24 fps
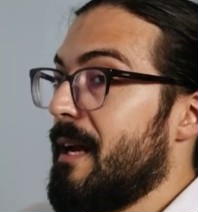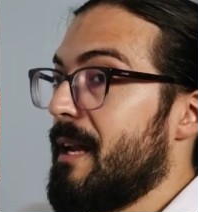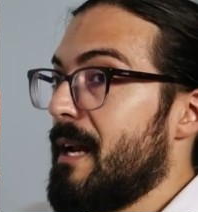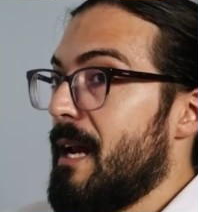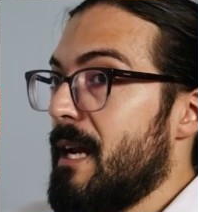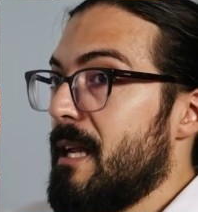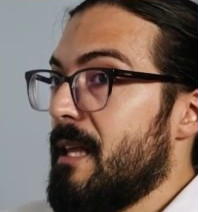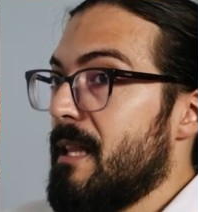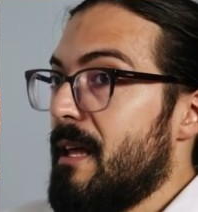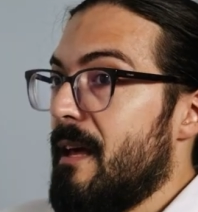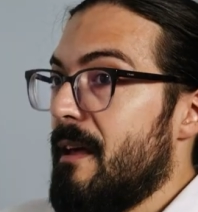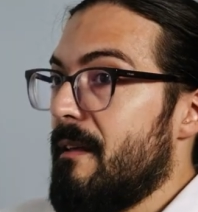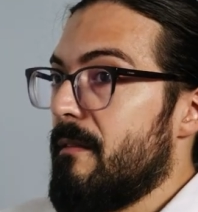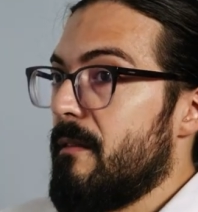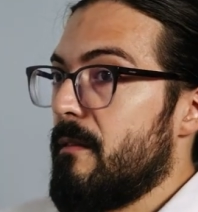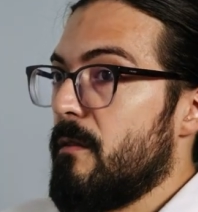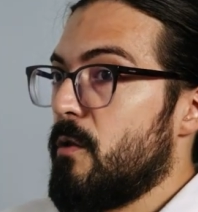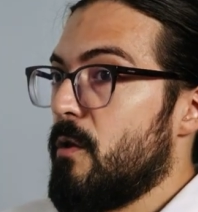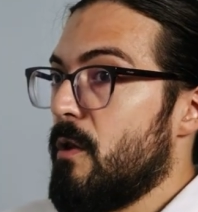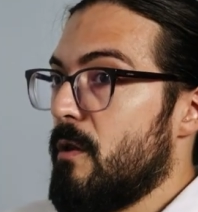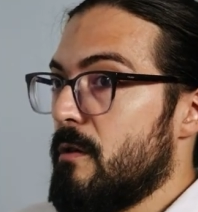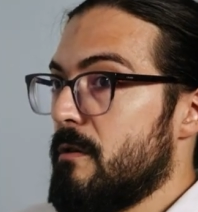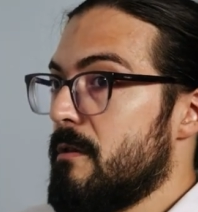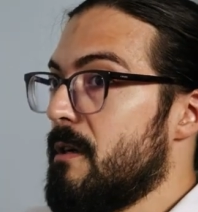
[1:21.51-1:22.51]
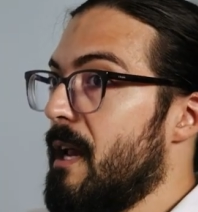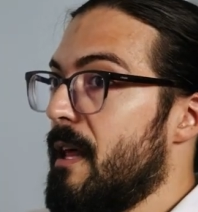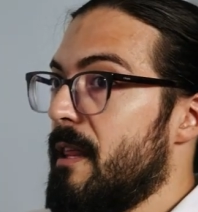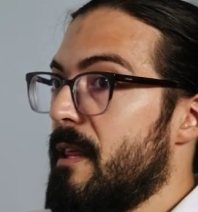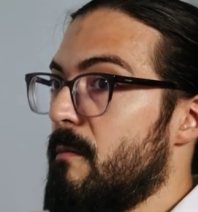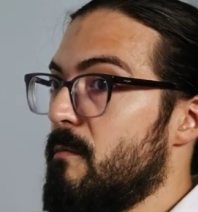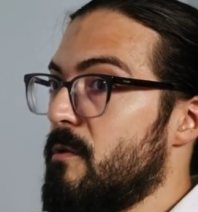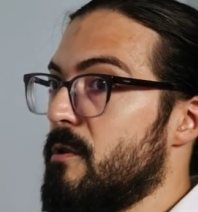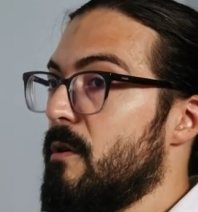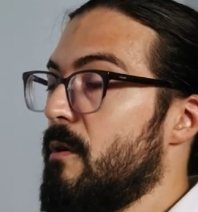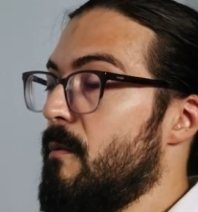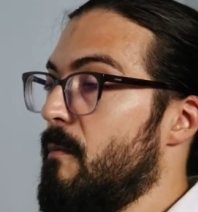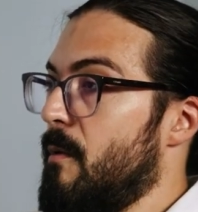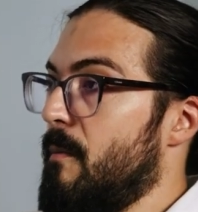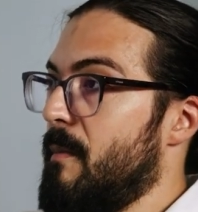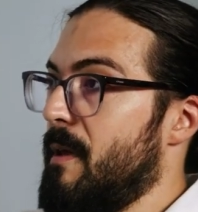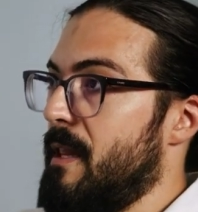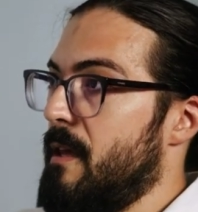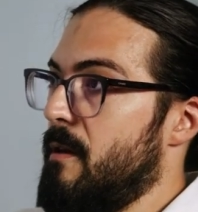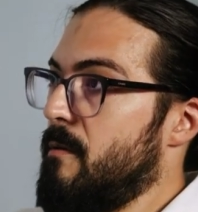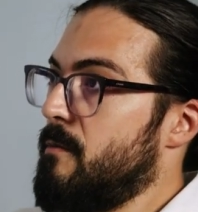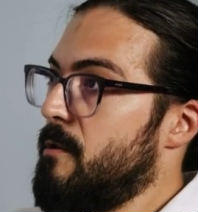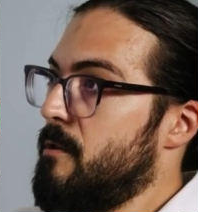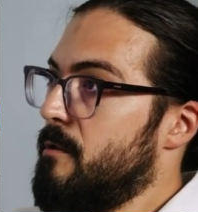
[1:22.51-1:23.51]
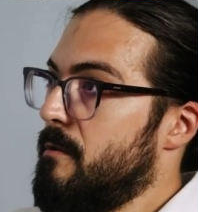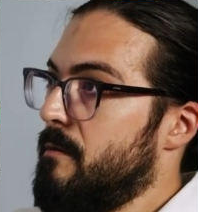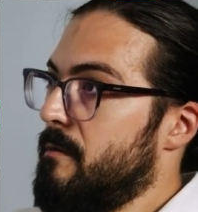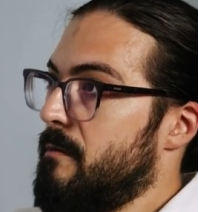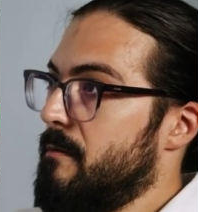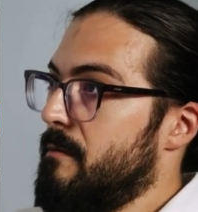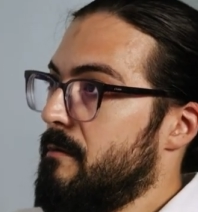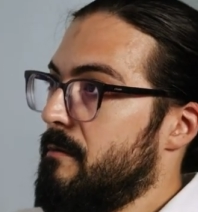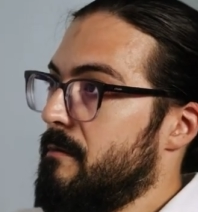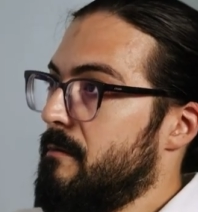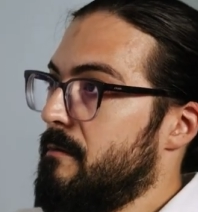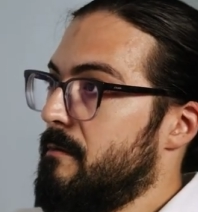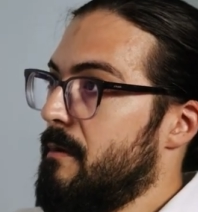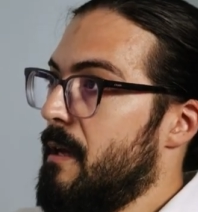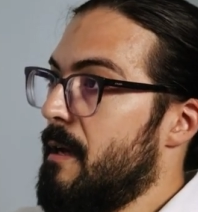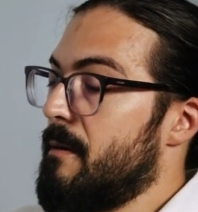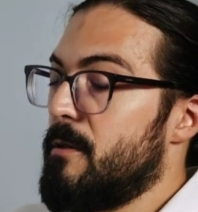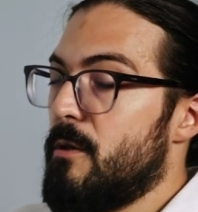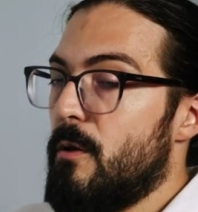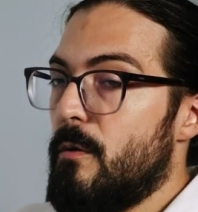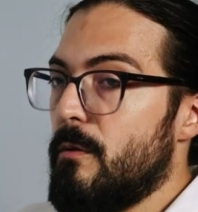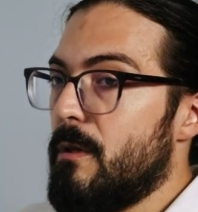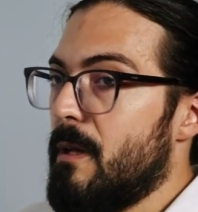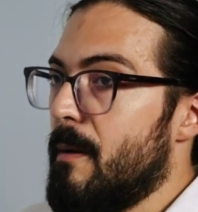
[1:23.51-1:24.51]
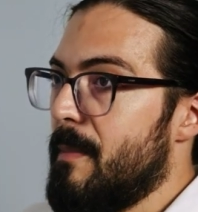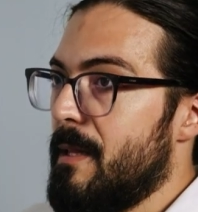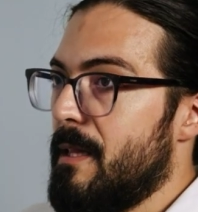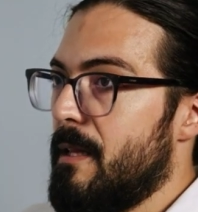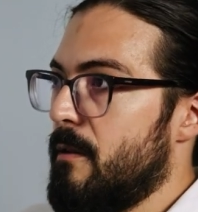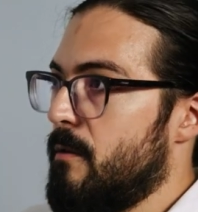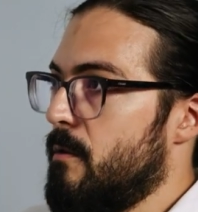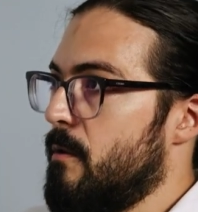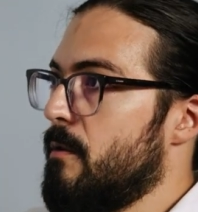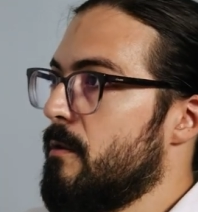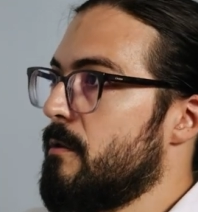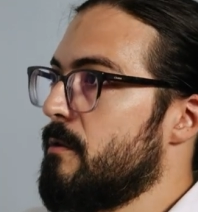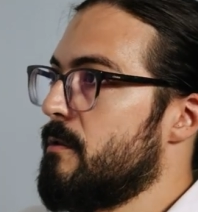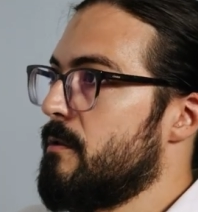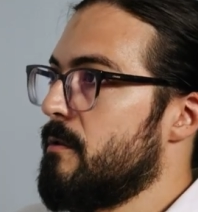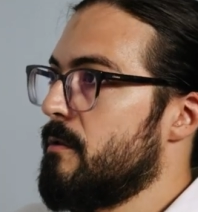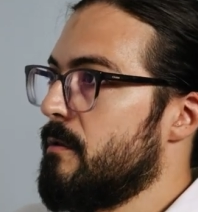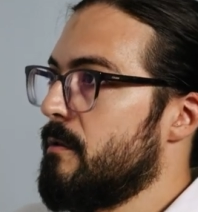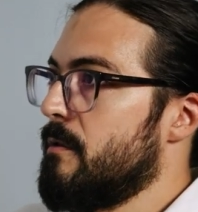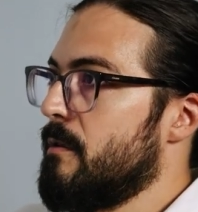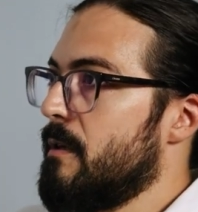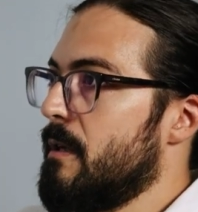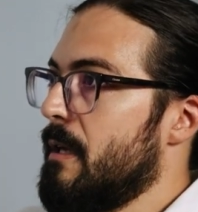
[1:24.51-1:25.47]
En realidad, todos nacemos como mediums absolutamente todos.